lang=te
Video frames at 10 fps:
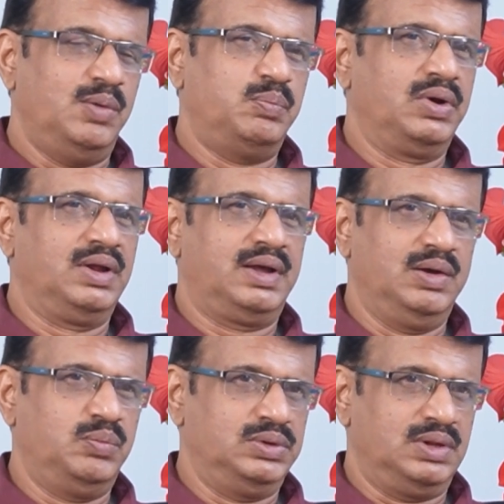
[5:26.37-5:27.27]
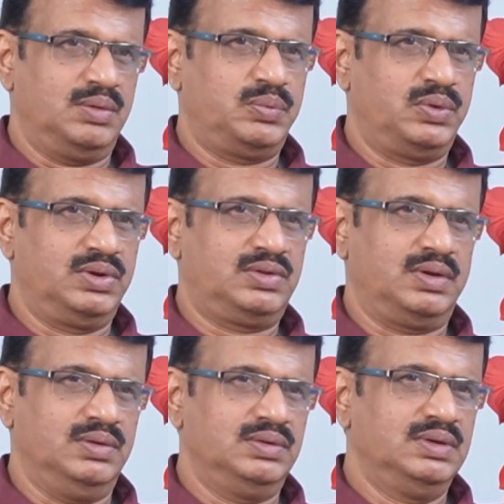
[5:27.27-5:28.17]
అప్పుల్లోకి వెళ్ళిపోతారు
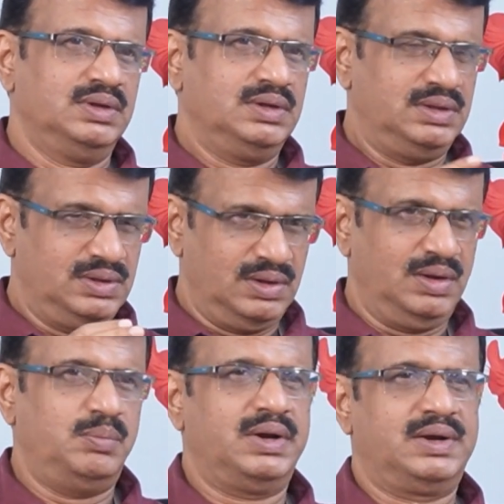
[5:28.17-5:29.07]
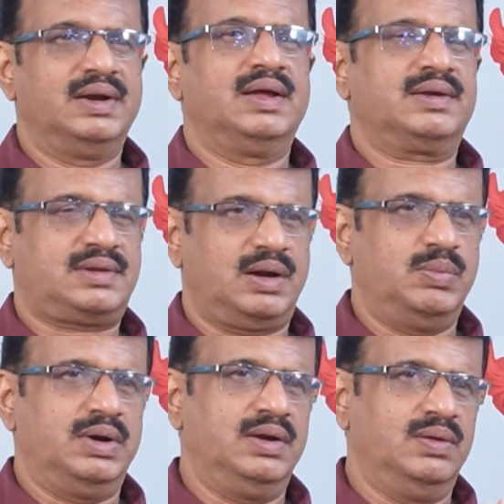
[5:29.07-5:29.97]
ప్రొడ్యూసర్లు ఇది ఇంకా బర్డన్ ఎక్స్ట్రా
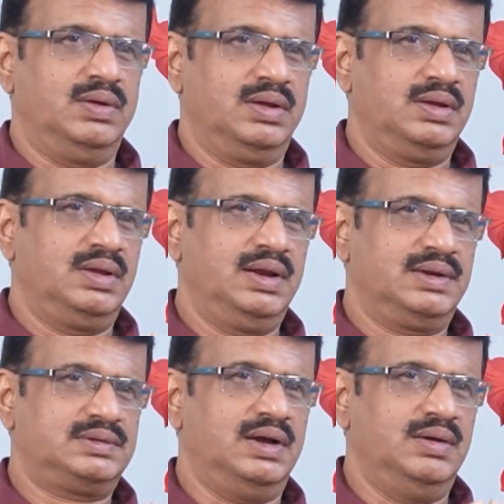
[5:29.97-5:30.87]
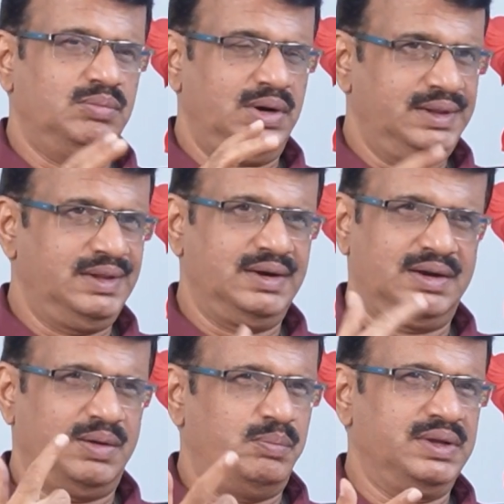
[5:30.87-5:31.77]
బర్డన్ ఈ లక్ష మళ్ళీ దీనికి
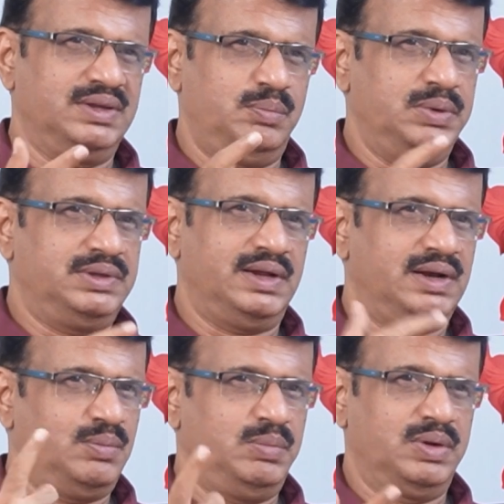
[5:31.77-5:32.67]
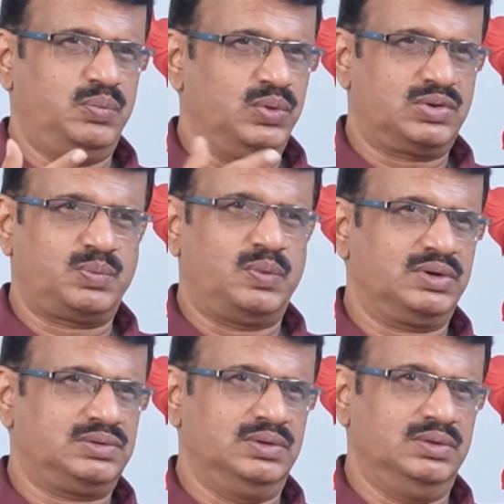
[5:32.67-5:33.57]
డబ్బింగ్ చెప్పించాలి డబ్బింగ్ పోస్ట్
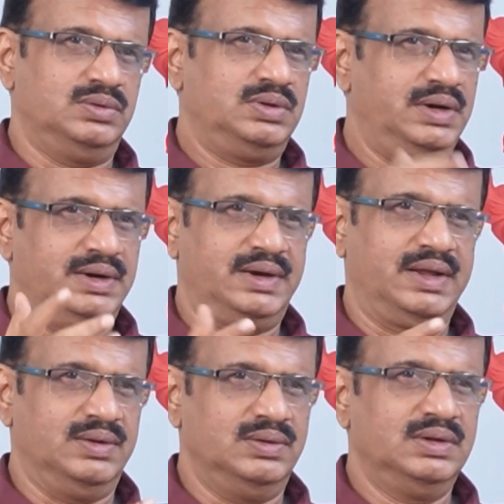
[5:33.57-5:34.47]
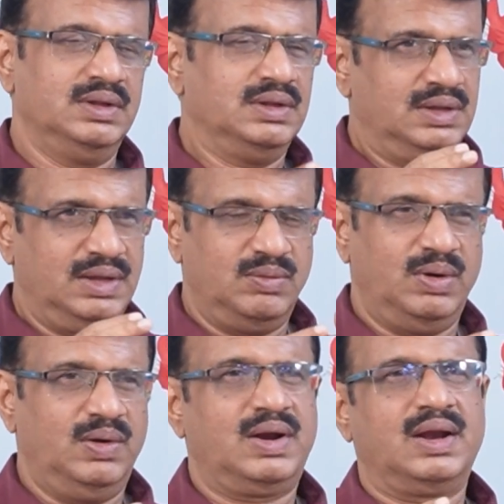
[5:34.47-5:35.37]
ప్రొడక్షన్ ఎడిటింగ్ ఈ
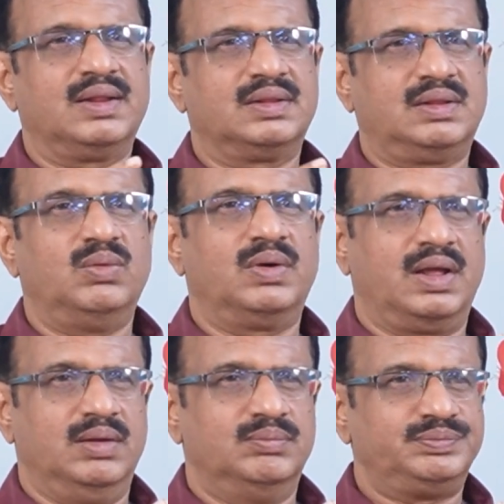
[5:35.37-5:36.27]
వ్యవహారాలంతా ఉంటాయి